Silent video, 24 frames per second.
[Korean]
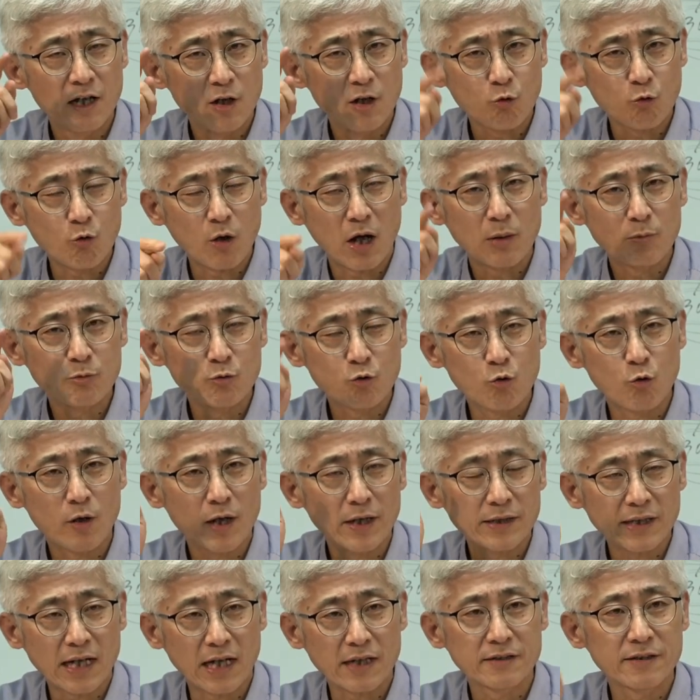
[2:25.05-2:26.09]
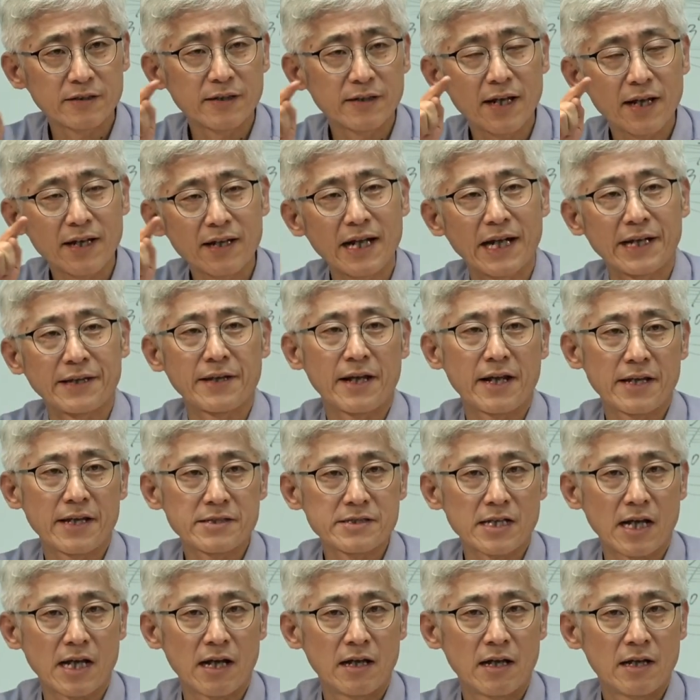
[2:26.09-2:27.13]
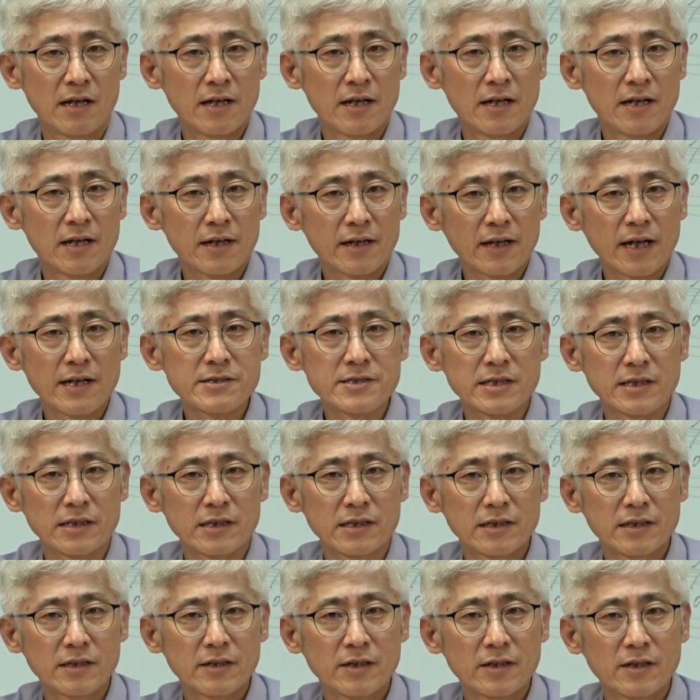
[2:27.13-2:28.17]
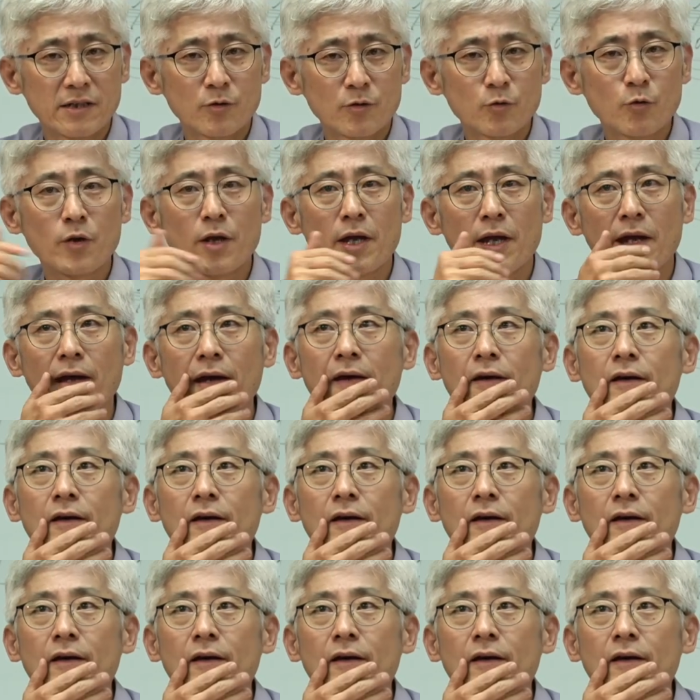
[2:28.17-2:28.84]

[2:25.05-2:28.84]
과부고와 나그네, 가난한 자까지. 요게